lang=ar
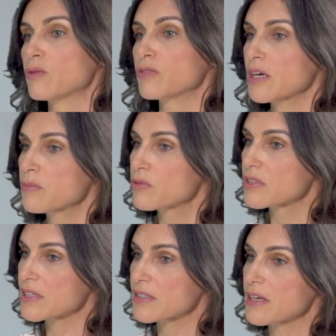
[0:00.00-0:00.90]
ونحبوا
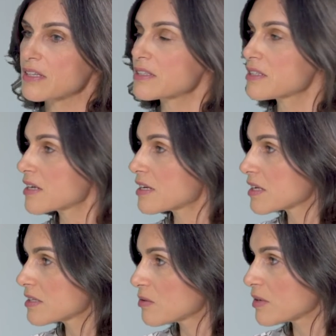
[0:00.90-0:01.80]
زاده يصير
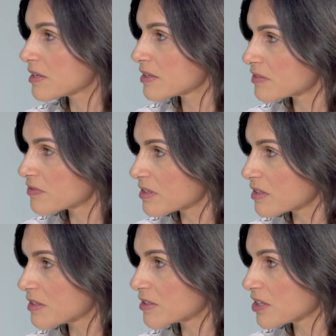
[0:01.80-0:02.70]
هالتنوع هذا في
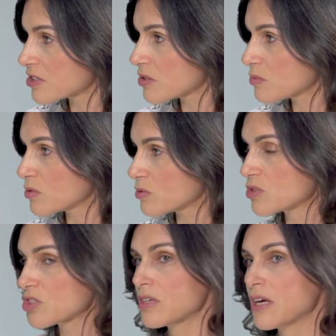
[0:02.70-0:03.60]
الانتاج
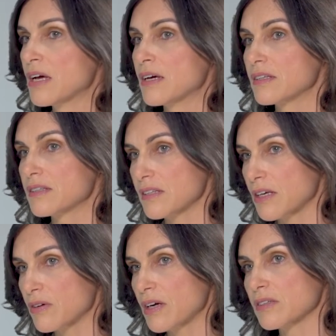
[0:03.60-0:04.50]
البيولوجي
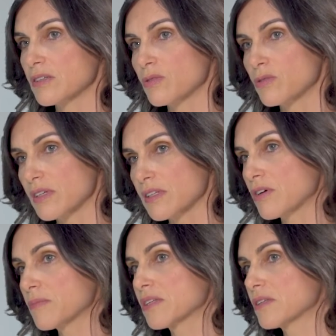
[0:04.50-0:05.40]
التنوع كي نقول
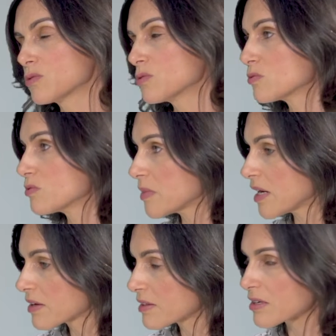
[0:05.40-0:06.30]
تنوع معناتها يكون
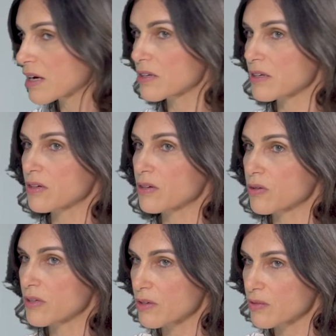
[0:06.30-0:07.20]
فما اكثر
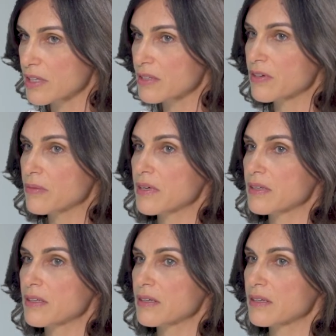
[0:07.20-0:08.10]
خضروات
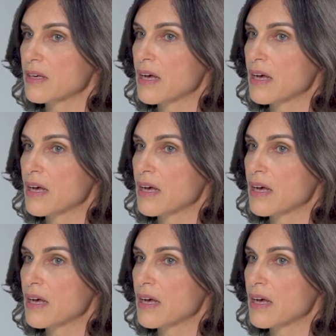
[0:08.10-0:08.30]
فما